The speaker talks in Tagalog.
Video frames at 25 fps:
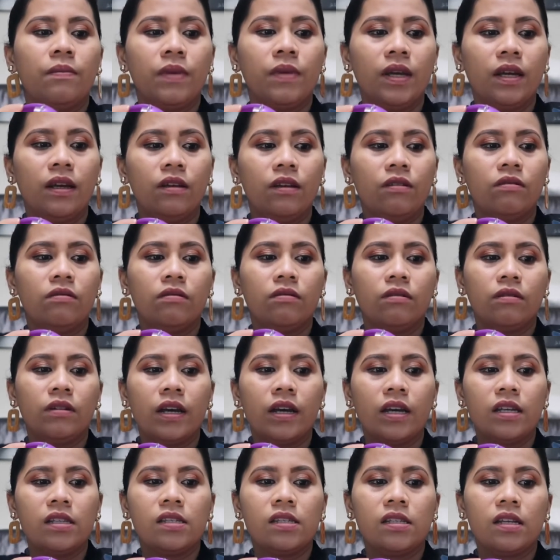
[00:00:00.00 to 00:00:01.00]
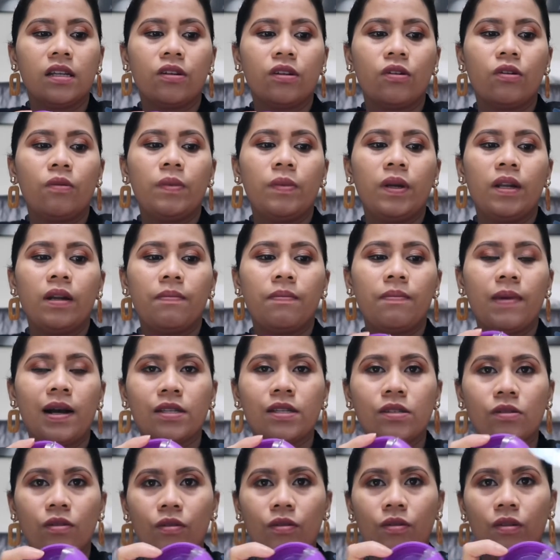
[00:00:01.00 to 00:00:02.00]
yung headset ko
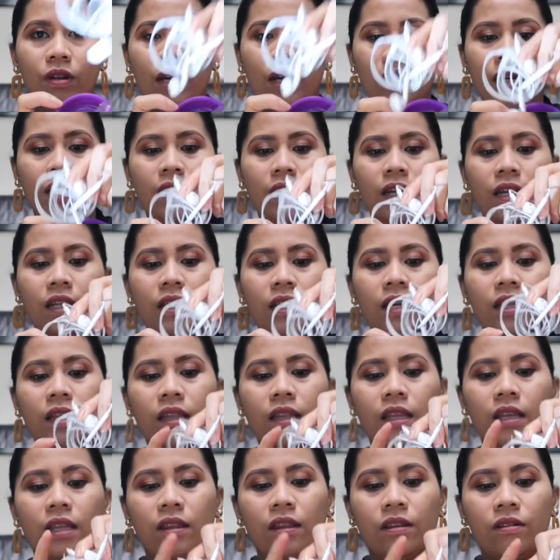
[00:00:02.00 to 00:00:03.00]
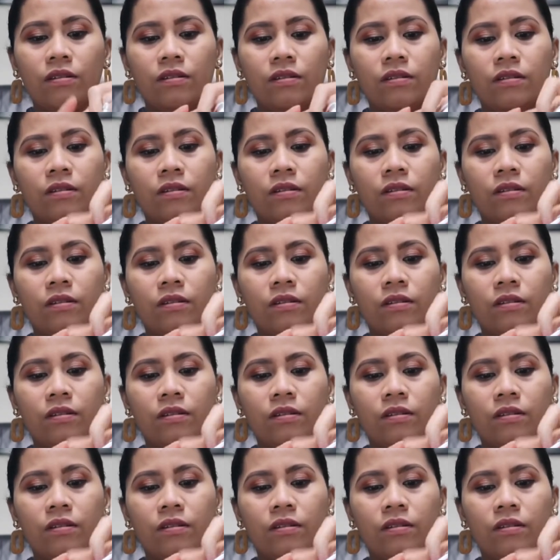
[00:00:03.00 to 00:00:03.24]
pinapasok ko lang na ganyan dito.